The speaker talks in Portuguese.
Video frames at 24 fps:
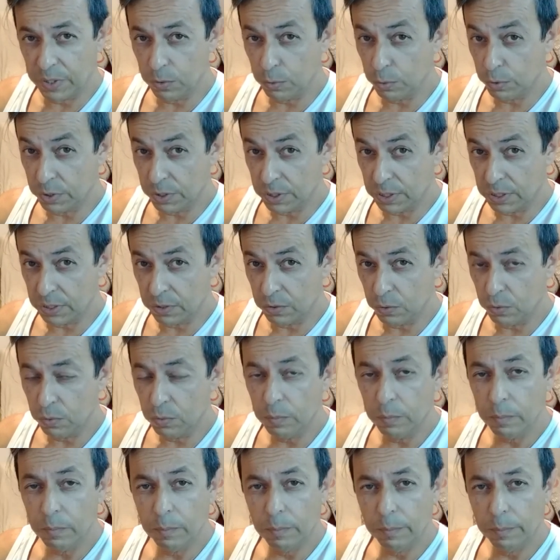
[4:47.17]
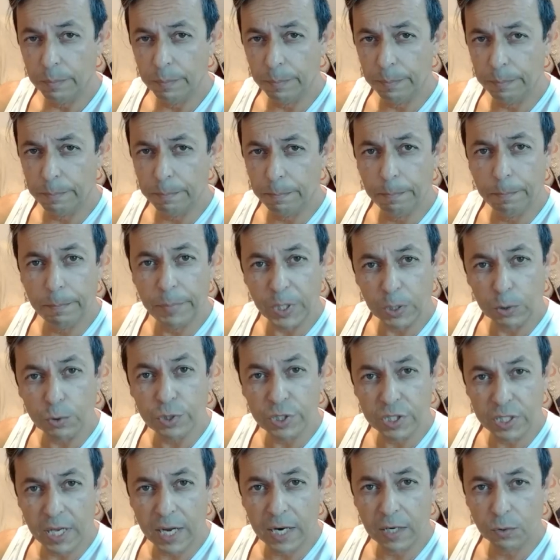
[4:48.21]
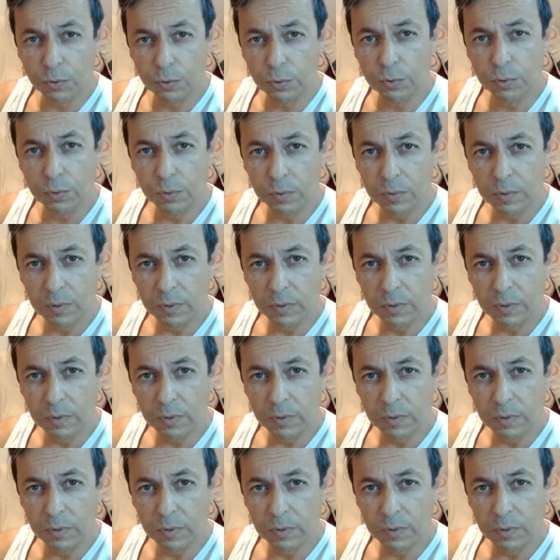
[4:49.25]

lutando pelo certo,